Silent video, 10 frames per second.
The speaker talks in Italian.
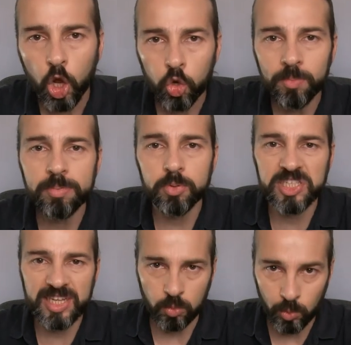come
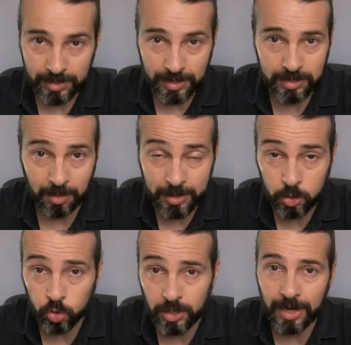prosegue il
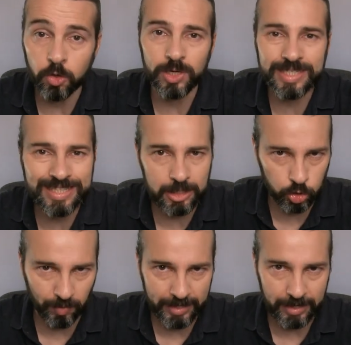trattamento dell'anoressia
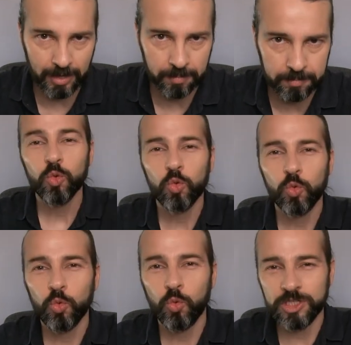giovanile.
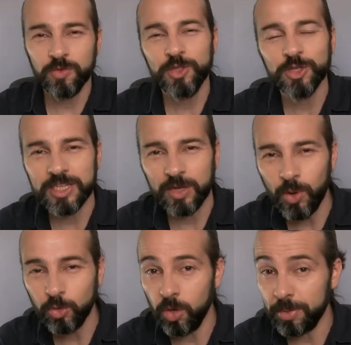Questo video
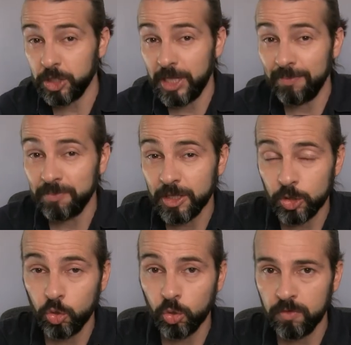segue i due
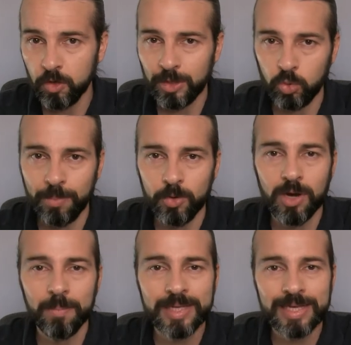precedenti dove ho dato una
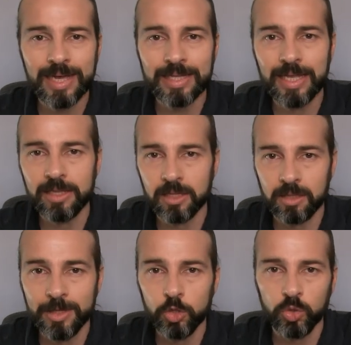parola a Mecca del
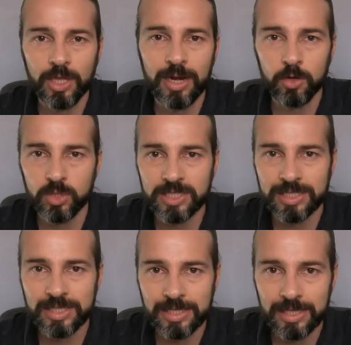trattamento
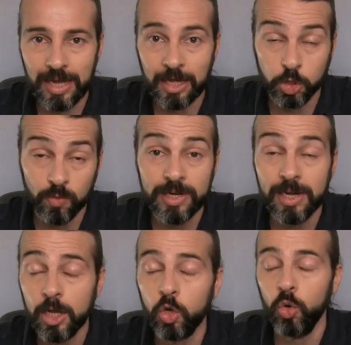dell'anoressia
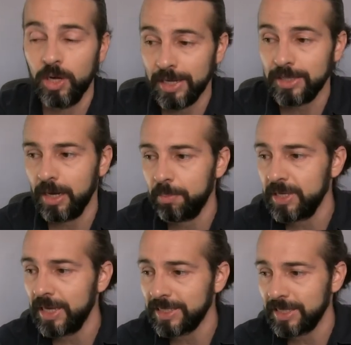giovanile con la
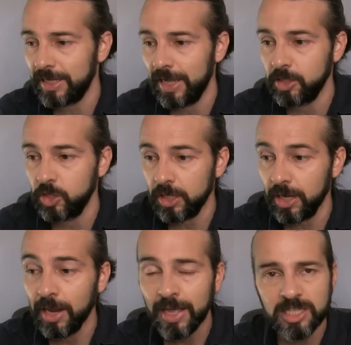terapia
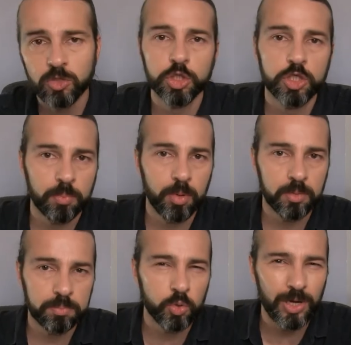strategica e sono sceso
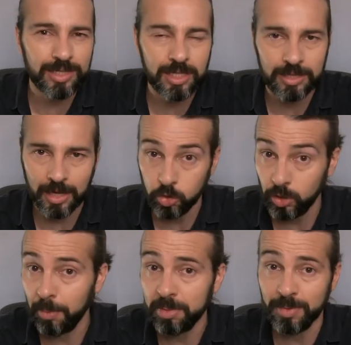poi più nel dettaglio
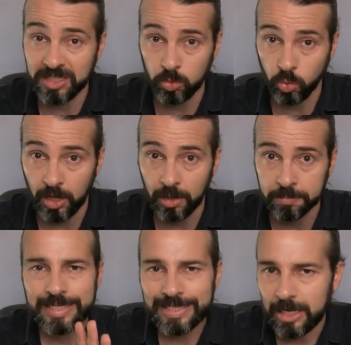della prima seduta.
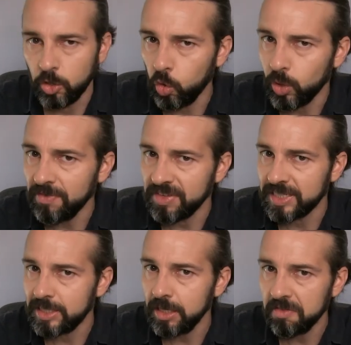Se non l'hai
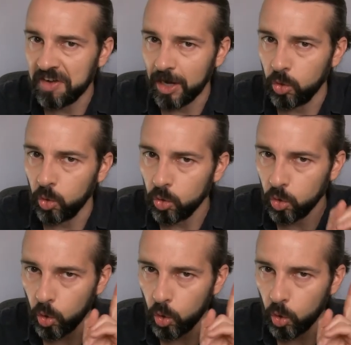visti, fallo